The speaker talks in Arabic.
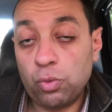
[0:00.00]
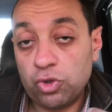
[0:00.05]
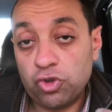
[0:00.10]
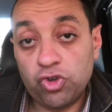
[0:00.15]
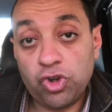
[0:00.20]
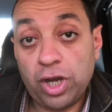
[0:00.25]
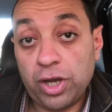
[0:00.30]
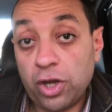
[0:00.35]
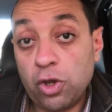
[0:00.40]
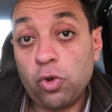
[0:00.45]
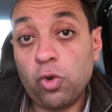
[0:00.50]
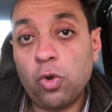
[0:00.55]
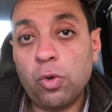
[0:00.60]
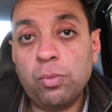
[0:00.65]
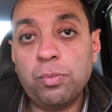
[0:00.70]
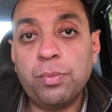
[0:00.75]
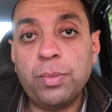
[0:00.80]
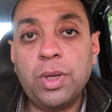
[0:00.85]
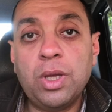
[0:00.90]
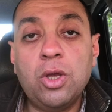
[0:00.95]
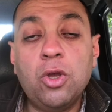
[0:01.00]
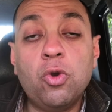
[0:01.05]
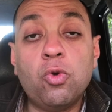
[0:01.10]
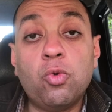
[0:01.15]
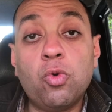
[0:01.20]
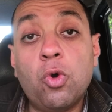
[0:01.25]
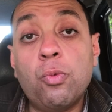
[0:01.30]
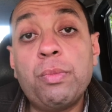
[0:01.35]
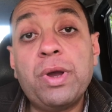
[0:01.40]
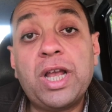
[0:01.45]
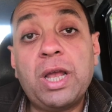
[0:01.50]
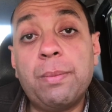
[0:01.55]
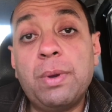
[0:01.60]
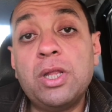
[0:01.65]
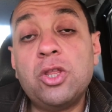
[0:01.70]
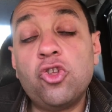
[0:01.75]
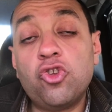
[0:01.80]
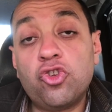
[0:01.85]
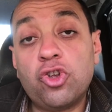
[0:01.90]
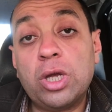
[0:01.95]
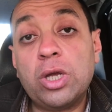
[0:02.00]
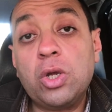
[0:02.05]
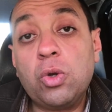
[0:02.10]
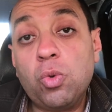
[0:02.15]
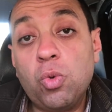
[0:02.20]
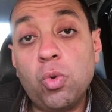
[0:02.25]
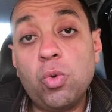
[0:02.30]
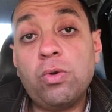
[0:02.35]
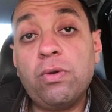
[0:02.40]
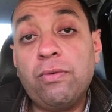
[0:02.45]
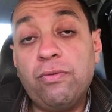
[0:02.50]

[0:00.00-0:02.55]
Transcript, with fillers: وتشاركهم وهم كمان يشاركوك